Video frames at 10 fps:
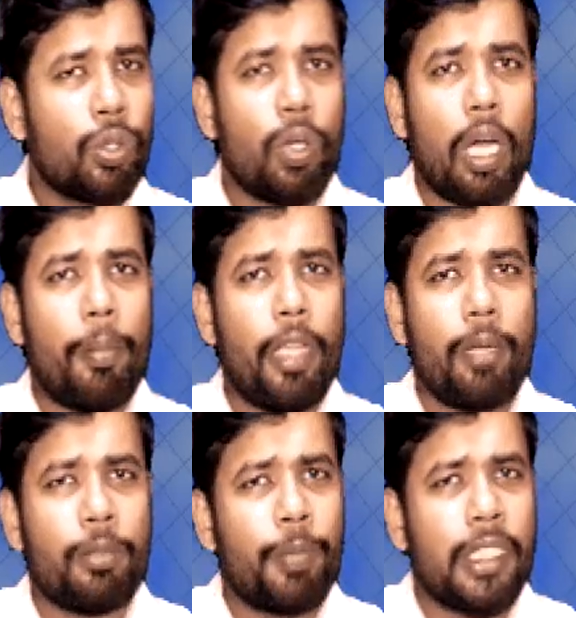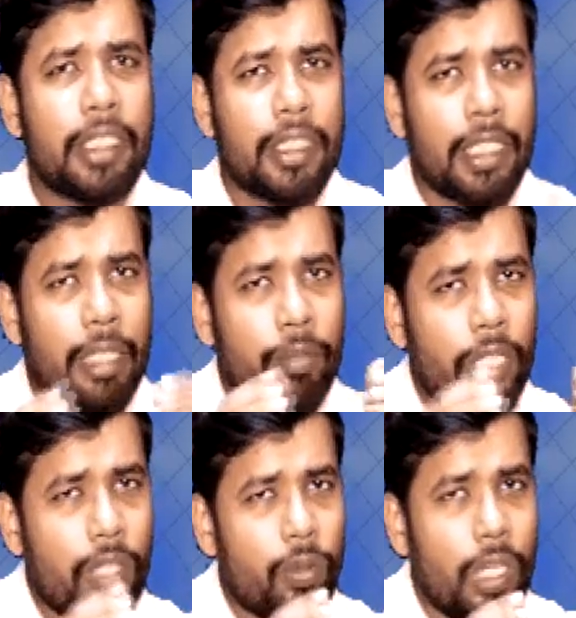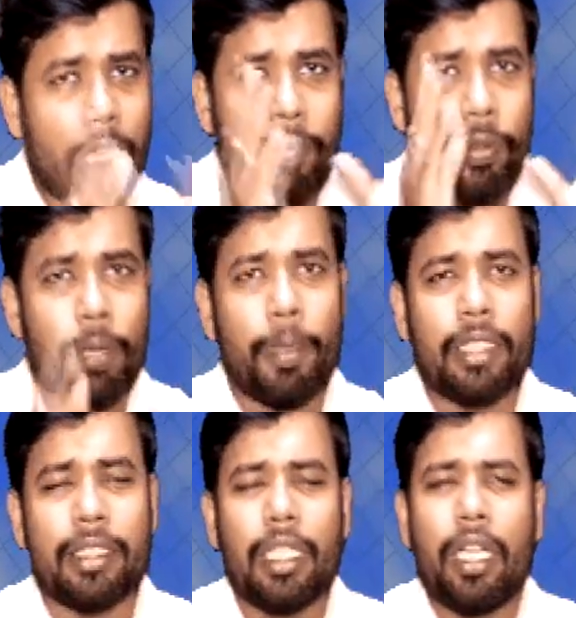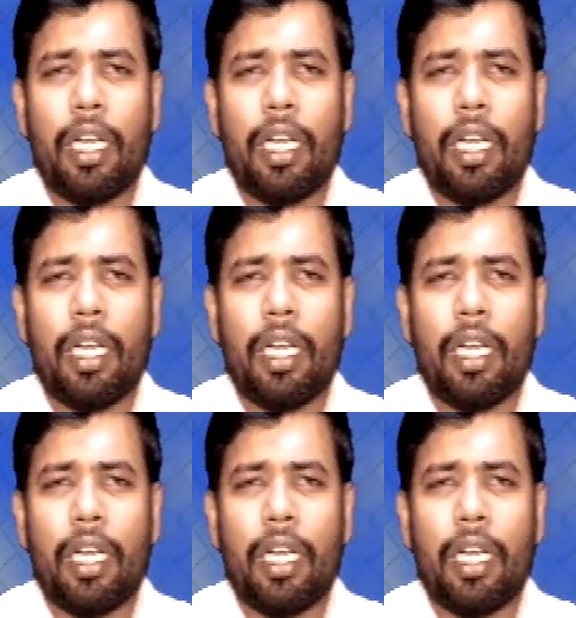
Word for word: तो अभी हम फिर से चलते हैं वही ओनली ए फ्यू के पास